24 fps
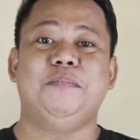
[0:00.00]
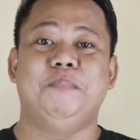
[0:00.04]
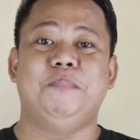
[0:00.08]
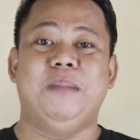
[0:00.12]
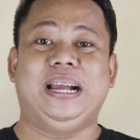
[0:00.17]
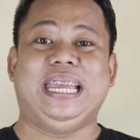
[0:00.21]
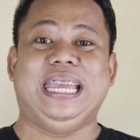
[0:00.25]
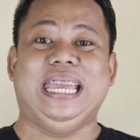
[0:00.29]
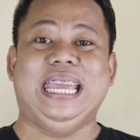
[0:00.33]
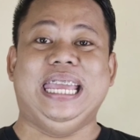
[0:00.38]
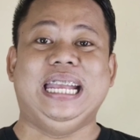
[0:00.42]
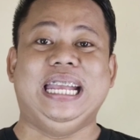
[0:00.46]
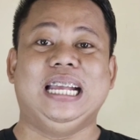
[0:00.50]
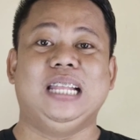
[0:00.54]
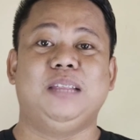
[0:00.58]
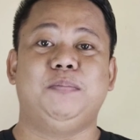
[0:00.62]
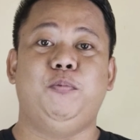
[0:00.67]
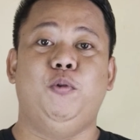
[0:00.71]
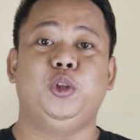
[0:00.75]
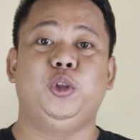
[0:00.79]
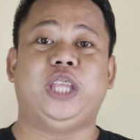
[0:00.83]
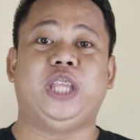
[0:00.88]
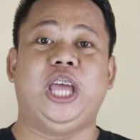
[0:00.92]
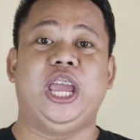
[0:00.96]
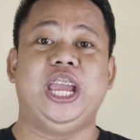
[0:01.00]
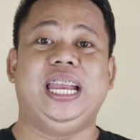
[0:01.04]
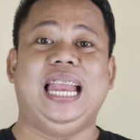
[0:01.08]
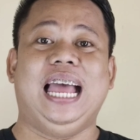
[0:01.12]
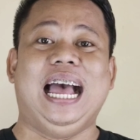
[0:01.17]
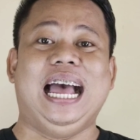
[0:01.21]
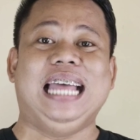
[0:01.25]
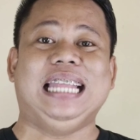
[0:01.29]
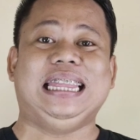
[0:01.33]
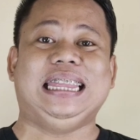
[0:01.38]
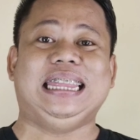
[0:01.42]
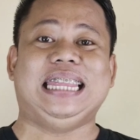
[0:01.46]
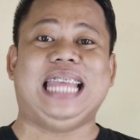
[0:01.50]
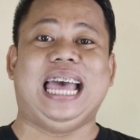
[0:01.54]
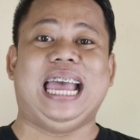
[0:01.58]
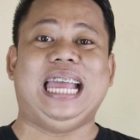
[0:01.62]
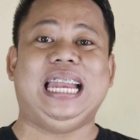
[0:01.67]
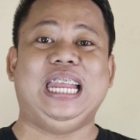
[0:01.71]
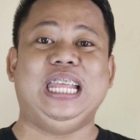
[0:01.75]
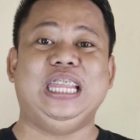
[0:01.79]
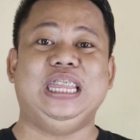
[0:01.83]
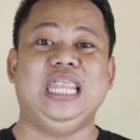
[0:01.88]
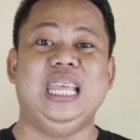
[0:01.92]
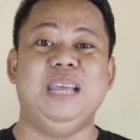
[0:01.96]
mag-iingat po tayong lahat
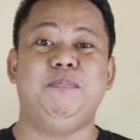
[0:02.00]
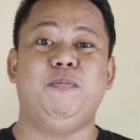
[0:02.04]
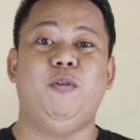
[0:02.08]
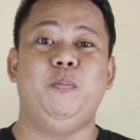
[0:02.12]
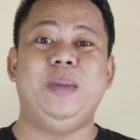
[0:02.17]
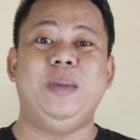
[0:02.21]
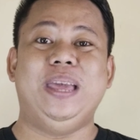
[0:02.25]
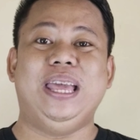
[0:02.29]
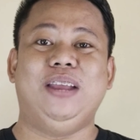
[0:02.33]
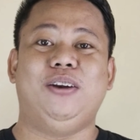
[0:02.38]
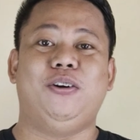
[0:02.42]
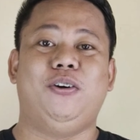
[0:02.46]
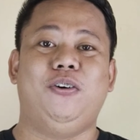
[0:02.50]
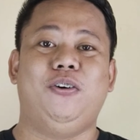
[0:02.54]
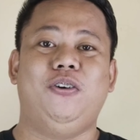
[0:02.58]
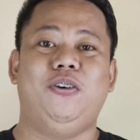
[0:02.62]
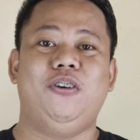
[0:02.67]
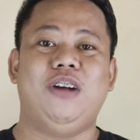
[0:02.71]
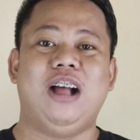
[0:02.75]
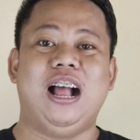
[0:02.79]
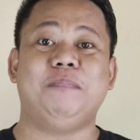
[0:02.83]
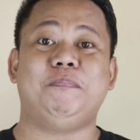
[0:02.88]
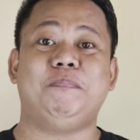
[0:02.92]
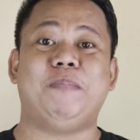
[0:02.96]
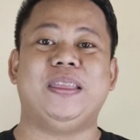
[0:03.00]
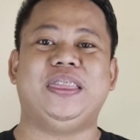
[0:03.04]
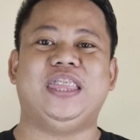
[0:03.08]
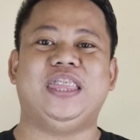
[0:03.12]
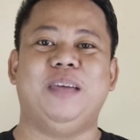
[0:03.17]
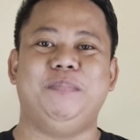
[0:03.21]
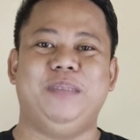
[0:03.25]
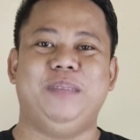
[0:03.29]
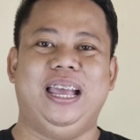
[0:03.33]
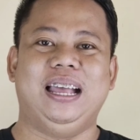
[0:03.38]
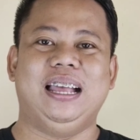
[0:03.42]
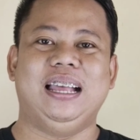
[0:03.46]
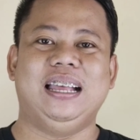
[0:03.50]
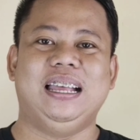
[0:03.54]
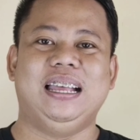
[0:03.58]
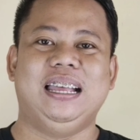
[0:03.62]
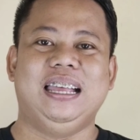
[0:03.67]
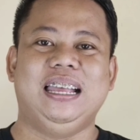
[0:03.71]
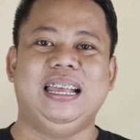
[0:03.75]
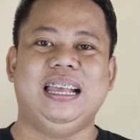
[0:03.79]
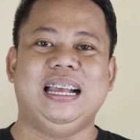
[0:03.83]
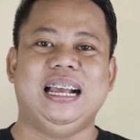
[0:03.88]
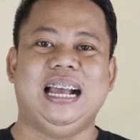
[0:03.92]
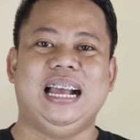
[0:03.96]
dahil hindi po biro ang pandemya.
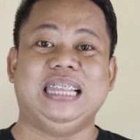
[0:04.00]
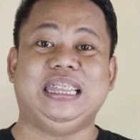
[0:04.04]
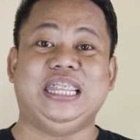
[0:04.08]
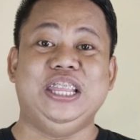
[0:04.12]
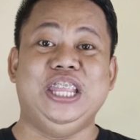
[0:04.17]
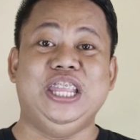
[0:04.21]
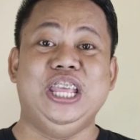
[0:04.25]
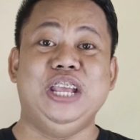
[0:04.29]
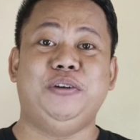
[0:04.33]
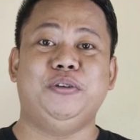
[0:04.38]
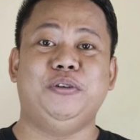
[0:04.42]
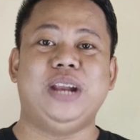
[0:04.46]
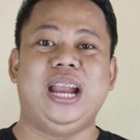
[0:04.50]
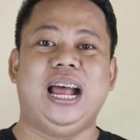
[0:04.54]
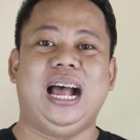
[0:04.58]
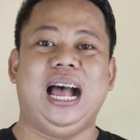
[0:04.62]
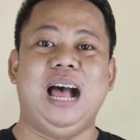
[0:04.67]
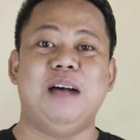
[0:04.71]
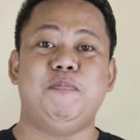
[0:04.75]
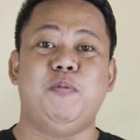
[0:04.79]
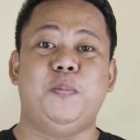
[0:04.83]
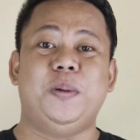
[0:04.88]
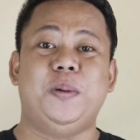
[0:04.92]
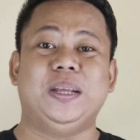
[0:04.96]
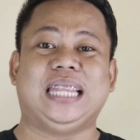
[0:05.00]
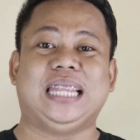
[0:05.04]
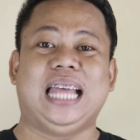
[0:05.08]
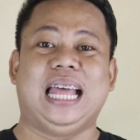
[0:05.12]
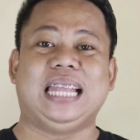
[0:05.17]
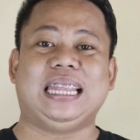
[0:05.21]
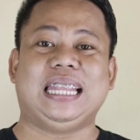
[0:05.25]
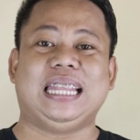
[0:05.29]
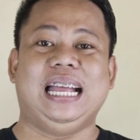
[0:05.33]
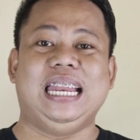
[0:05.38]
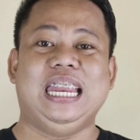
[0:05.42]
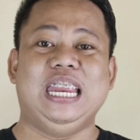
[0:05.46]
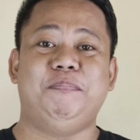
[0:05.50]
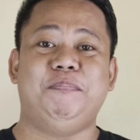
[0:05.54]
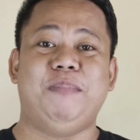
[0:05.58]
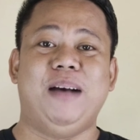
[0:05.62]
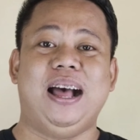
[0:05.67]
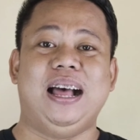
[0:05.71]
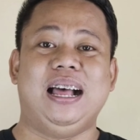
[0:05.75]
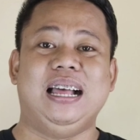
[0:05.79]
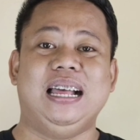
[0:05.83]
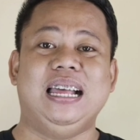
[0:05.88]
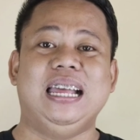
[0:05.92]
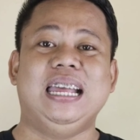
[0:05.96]
At hindi ko na nga po patatagalin
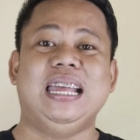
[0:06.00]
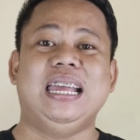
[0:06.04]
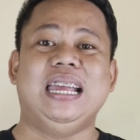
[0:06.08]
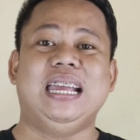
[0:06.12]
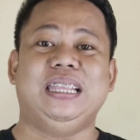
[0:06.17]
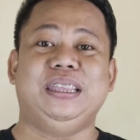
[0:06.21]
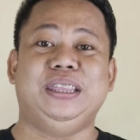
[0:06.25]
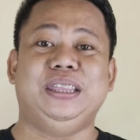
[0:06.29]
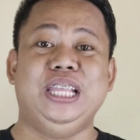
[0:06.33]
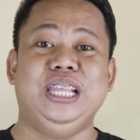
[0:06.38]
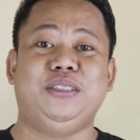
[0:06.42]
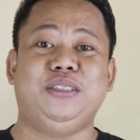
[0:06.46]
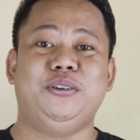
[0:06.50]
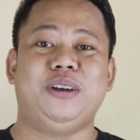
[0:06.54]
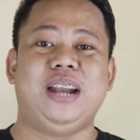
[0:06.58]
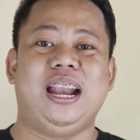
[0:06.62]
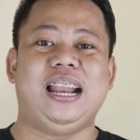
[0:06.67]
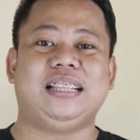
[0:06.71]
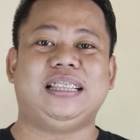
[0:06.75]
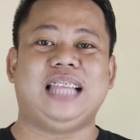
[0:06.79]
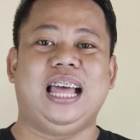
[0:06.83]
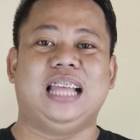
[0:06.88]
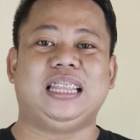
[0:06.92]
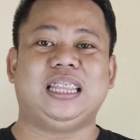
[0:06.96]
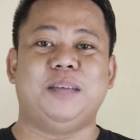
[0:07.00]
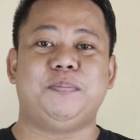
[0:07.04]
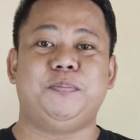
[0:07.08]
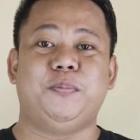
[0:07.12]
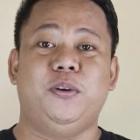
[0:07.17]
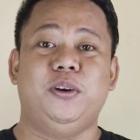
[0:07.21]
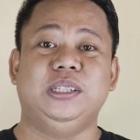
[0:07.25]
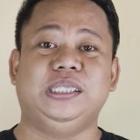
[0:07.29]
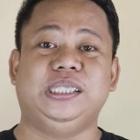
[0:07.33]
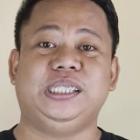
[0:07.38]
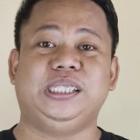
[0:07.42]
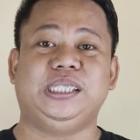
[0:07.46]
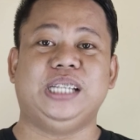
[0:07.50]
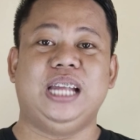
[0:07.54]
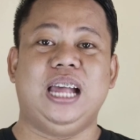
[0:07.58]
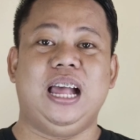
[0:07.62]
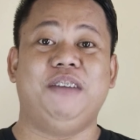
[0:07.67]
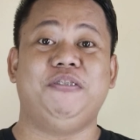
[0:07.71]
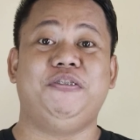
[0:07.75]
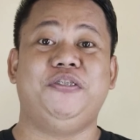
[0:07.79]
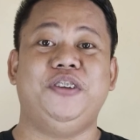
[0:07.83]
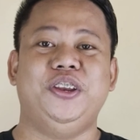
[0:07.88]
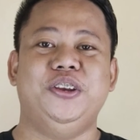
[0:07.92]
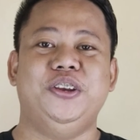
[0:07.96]
pa, dito na nagtatapos
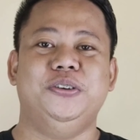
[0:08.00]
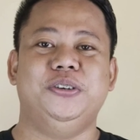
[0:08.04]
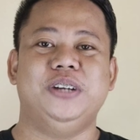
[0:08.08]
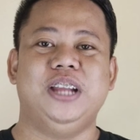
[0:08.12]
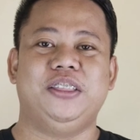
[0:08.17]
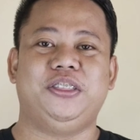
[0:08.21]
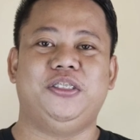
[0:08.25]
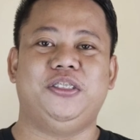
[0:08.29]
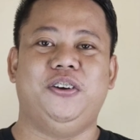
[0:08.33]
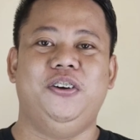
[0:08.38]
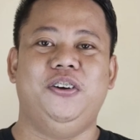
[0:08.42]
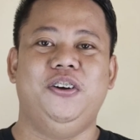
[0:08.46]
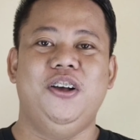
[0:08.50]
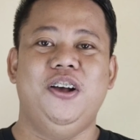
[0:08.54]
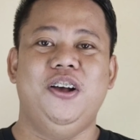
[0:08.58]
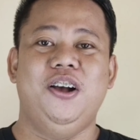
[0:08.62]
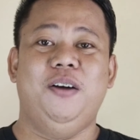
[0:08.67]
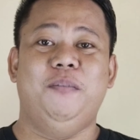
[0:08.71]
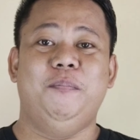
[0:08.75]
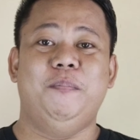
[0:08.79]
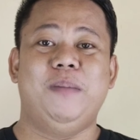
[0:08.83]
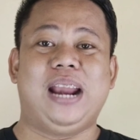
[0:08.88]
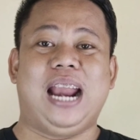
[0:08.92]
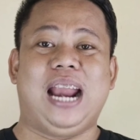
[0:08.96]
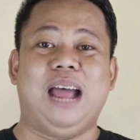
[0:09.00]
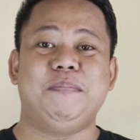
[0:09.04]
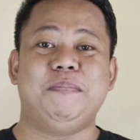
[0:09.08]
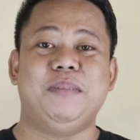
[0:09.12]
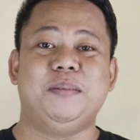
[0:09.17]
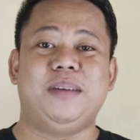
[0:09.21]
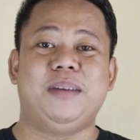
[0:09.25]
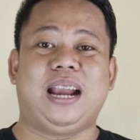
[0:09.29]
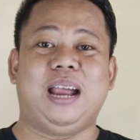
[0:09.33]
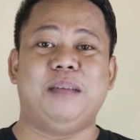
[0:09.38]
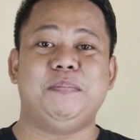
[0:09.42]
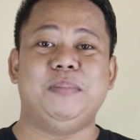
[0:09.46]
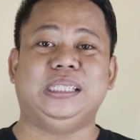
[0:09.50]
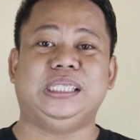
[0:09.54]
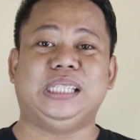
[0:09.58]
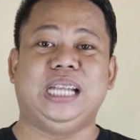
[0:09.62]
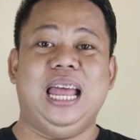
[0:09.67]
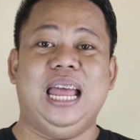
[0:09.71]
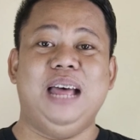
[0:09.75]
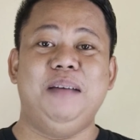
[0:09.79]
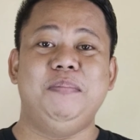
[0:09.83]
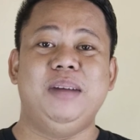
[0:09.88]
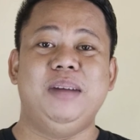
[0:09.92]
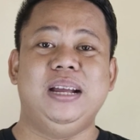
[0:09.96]
ang video na to. Maraming maraming
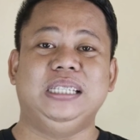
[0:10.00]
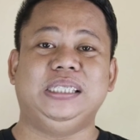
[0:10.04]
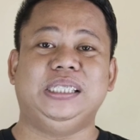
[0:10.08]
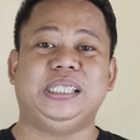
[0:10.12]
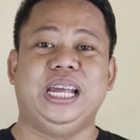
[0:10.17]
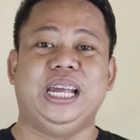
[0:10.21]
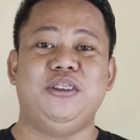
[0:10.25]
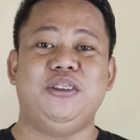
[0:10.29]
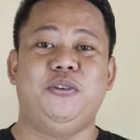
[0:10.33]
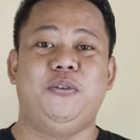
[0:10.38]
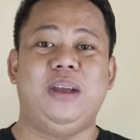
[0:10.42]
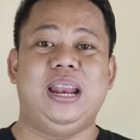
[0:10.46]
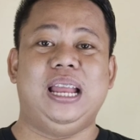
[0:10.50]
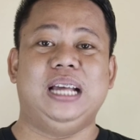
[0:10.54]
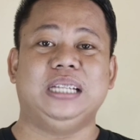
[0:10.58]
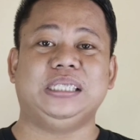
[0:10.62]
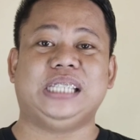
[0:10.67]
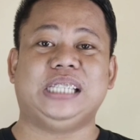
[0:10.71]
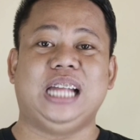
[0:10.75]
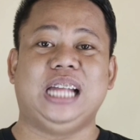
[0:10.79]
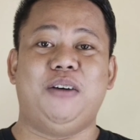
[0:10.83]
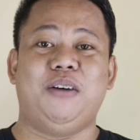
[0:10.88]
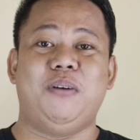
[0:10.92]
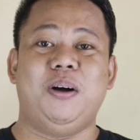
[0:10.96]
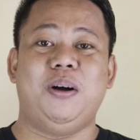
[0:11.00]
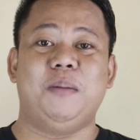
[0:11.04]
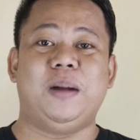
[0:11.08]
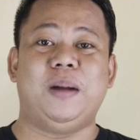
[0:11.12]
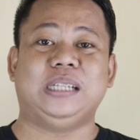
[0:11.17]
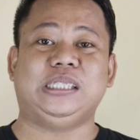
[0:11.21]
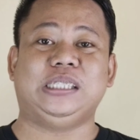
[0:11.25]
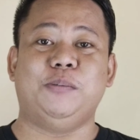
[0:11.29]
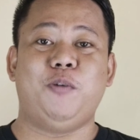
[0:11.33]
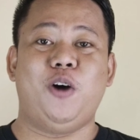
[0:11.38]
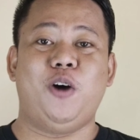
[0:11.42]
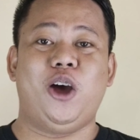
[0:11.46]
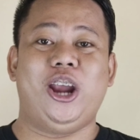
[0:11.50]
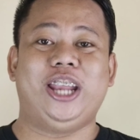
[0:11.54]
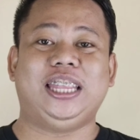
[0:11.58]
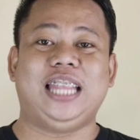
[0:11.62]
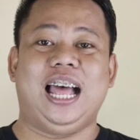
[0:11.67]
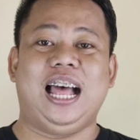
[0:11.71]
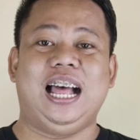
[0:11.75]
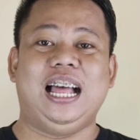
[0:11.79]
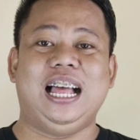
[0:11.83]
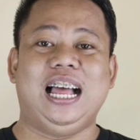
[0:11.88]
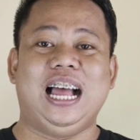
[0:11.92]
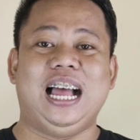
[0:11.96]
salamat sa inyong walang sawang
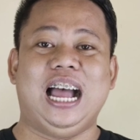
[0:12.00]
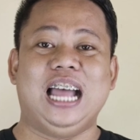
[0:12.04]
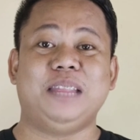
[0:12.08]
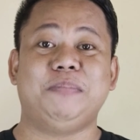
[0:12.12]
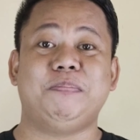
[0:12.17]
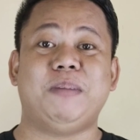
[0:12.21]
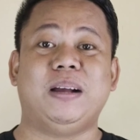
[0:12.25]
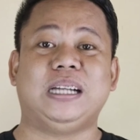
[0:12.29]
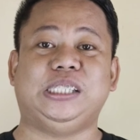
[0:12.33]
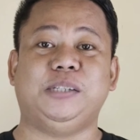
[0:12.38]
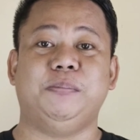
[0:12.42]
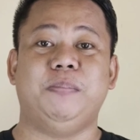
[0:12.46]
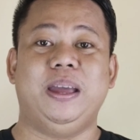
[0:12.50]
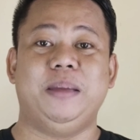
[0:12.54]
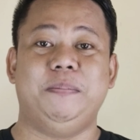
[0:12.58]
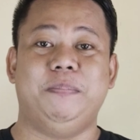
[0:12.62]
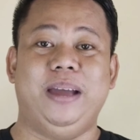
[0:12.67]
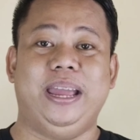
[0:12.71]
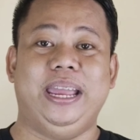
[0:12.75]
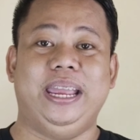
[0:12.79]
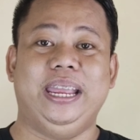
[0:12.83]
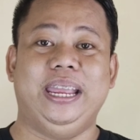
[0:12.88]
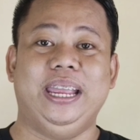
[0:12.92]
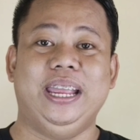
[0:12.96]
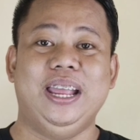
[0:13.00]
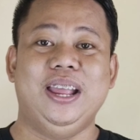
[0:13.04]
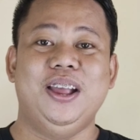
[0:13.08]
pagsuporta at pagsubaybay.